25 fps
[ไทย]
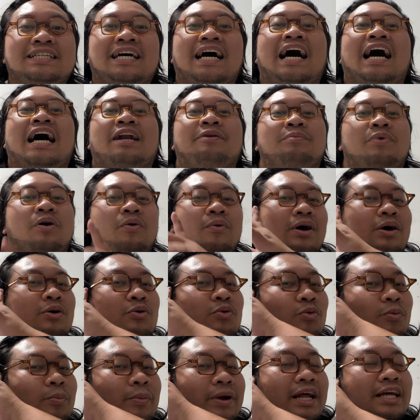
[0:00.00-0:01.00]
ชาร์จ เพราะว่ากู
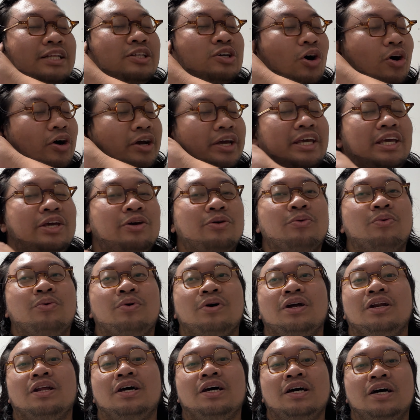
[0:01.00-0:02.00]
ไม่ได้จองคิว
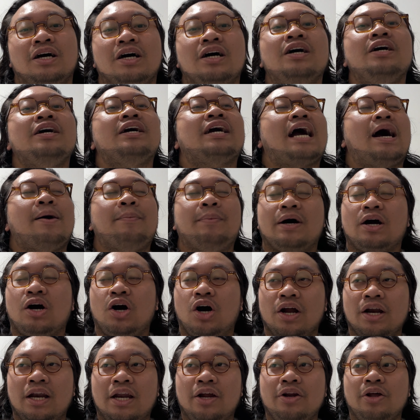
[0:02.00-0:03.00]
ก็เลยเอ้ยกลับมาก่อ
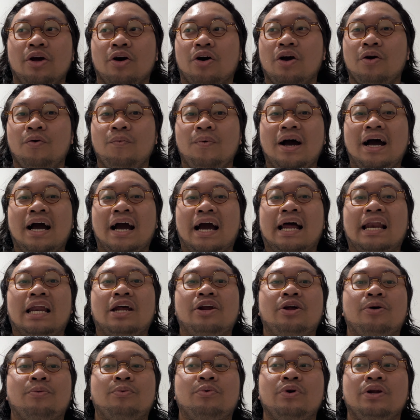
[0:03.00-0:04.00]
นแล้วเดี๋ยวค่อยว่ากันแล้ว
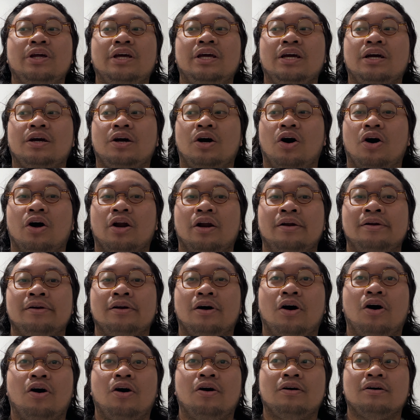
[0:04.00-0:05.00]
เดี๋ยวพรุ่งนี้ก่อน
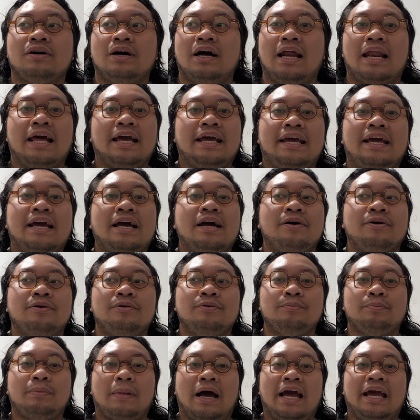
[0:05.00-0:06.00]
ออกอะไรเงี้ย
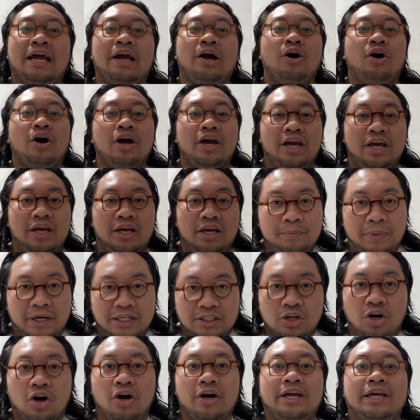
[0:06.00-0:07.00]
ไปค่อยไป
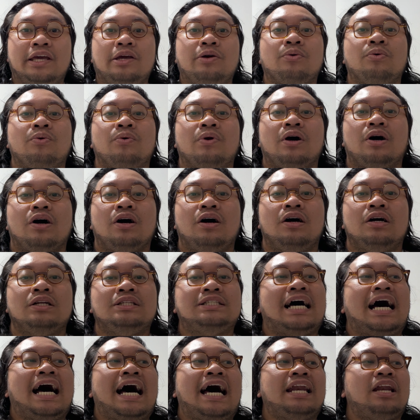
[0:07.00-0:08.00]
จองคิว แล้วก็
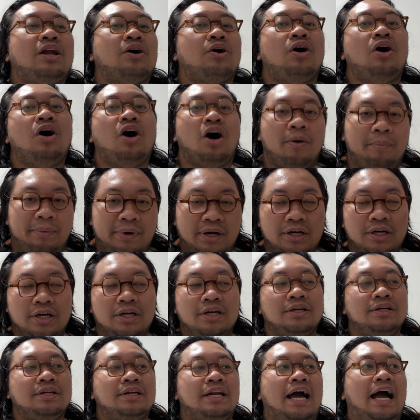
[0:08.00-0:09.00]
ชาร์จแล้วก็ออกไปเลย
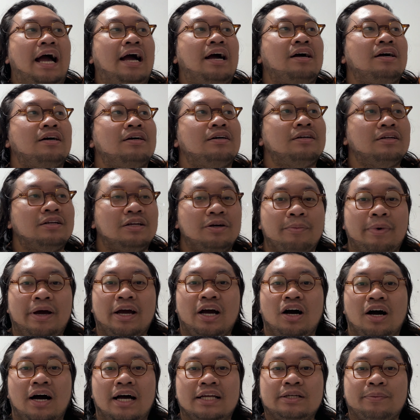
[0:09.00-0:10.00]
นะรือไม่
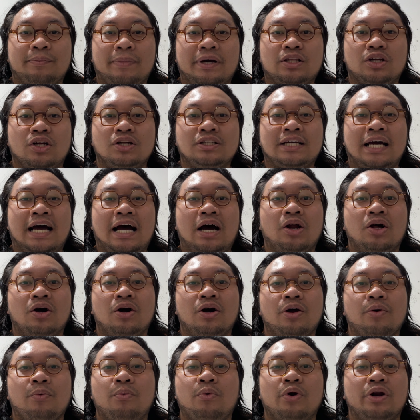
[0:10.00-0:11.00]
ก็อาจจะไปตอนเช้าแล้ว
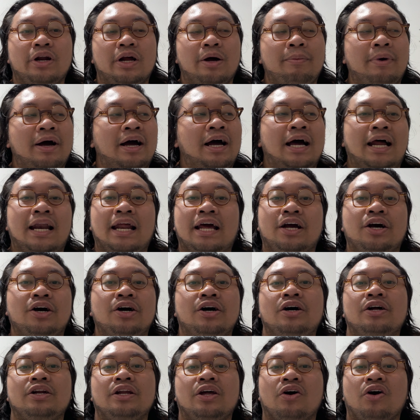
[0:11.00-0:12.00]
ค่อยวนกลับมาอะไรก็
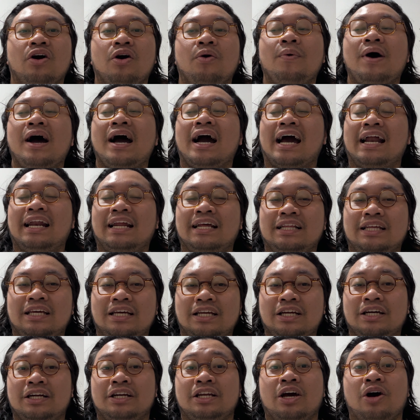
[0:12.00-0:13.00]
เดี๋ยวค่อยว่ากันอีกที
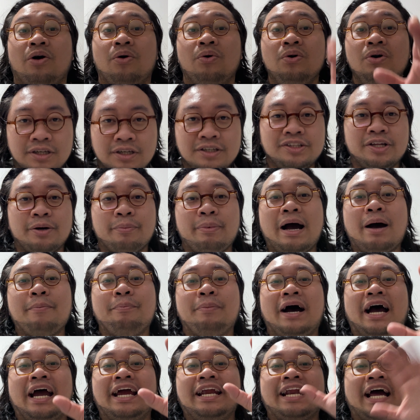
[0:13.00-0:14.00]
นึงเดี๋ยวสภาพ
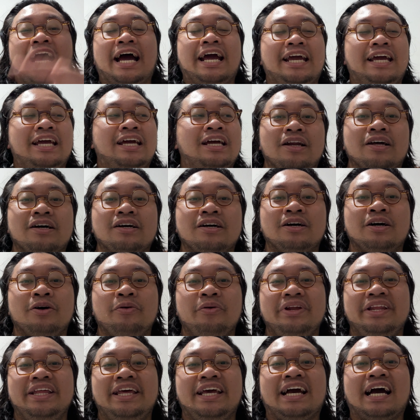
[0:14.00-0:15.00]
ภายในหรือ
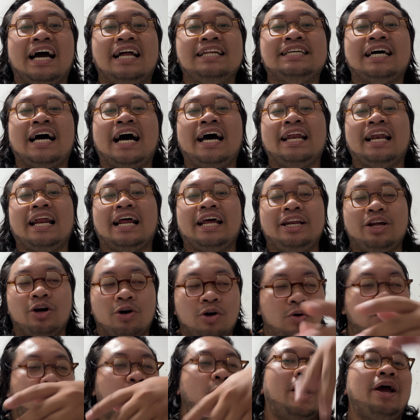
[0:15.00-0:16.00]
วิธีการชาร์จอะไร เดี๋ยว
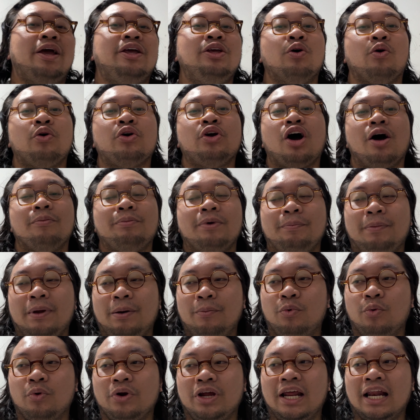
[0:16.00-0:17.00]
ไว้ยกยอดไปเป็น
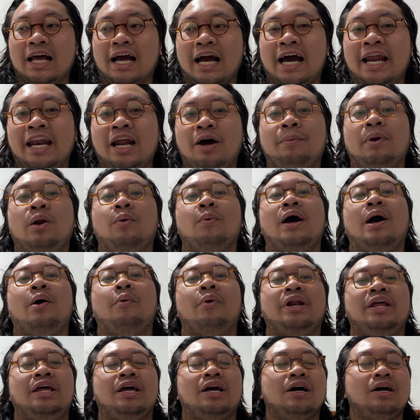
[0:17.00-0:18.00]
พรุ่งนี้แล้วกันเอาเป็นว่าวั
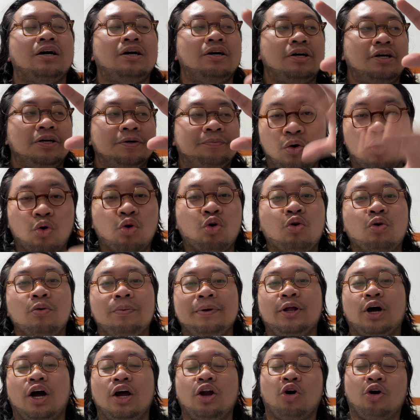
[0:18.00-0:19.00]
นนี้ก็คือกูไป
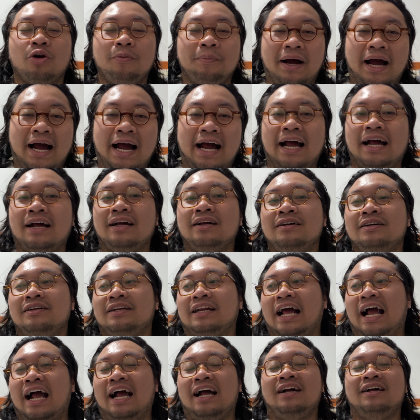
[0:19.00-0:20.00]
ถอยรถมา
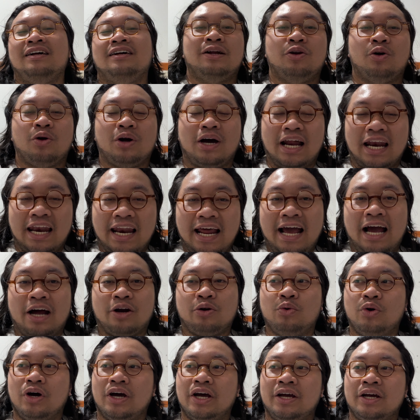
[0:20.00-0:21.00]
นะรถคันแรก
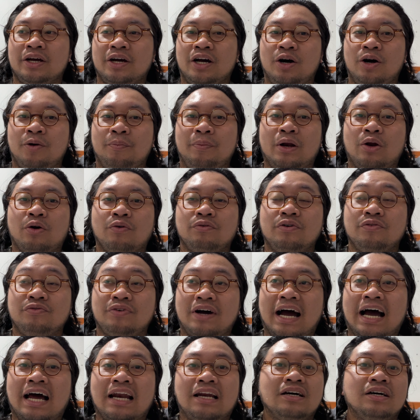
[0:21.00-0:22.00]
ด้วยก็เป็นรถไฟ
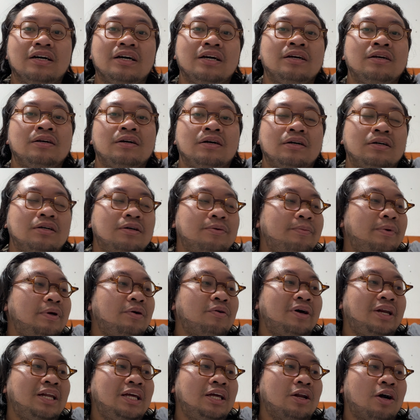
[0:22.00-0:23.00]
ฟ้าเลย ก็คือ
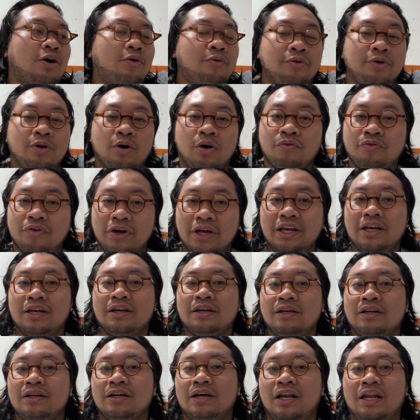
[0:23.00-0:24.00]
BYD เรา p h i n
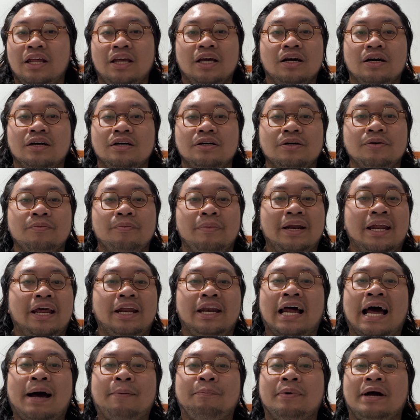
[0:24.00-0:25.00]
นนี้ก็คือไม่ได้
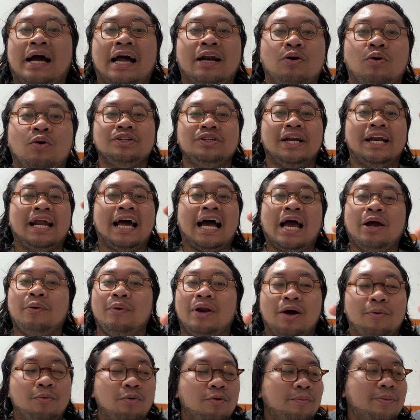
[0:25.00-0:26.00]
ดับการษณาอยู่
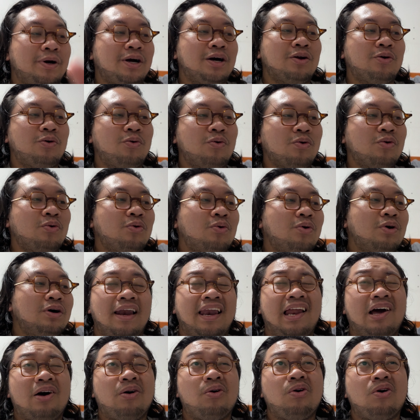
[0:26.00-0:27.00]
แล้วพวกมึงก็คงรู้
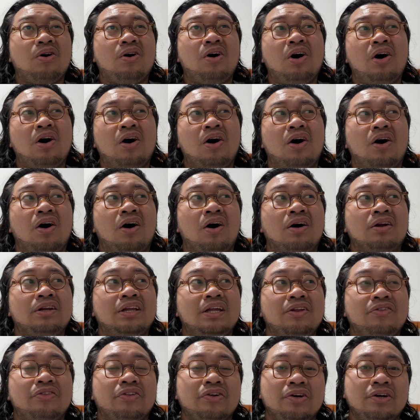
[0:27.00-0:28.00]
แล้วก็
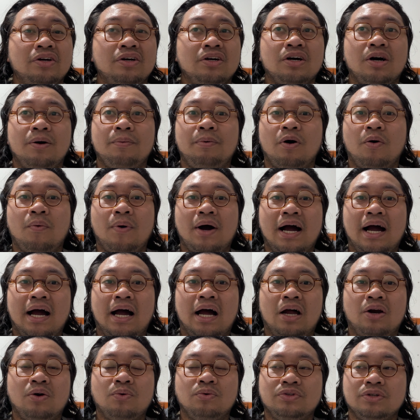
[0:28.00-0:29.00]
ที่ซื้อก็เพราะว่า
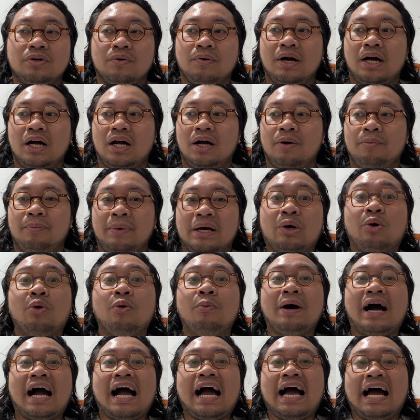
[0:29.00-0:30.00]
รู้สึกว่ามันคุ้ม
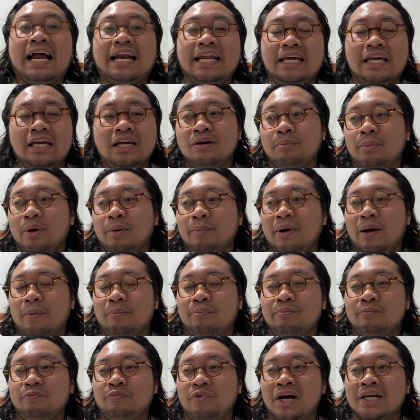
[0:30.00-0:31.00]
ค่าดีมันแบบ
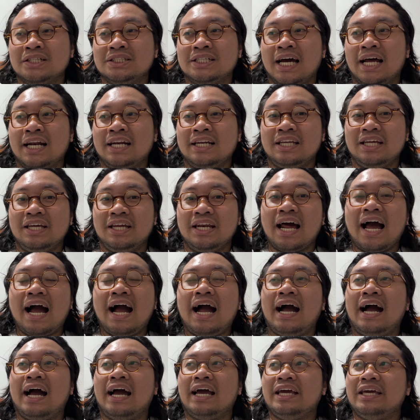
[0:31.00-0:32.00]
ฟังก์ชันที่ได้
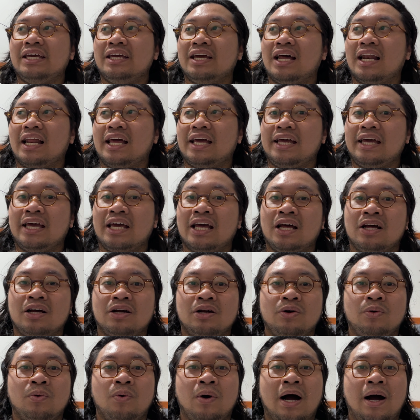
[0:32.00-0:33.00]
อะไรเงี้ย
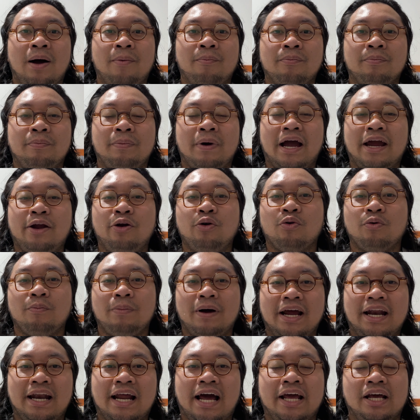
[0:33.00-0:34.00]
ความภายนง
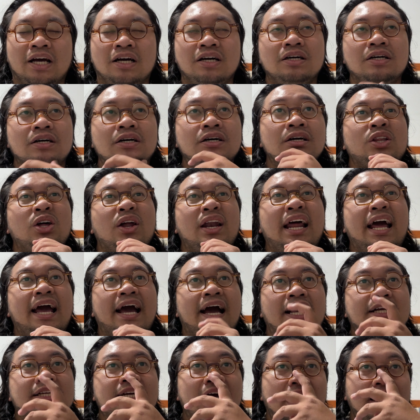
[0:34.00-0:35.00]
ภายในคือตอนแรก
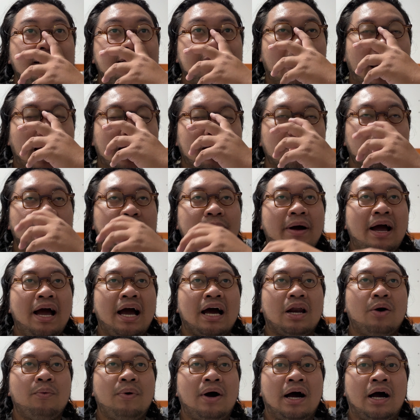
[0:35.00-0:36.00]
อะช่างใจเยอะมาก
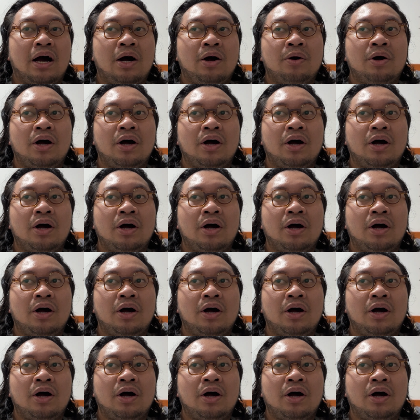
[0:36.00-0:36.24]
ระหว่าง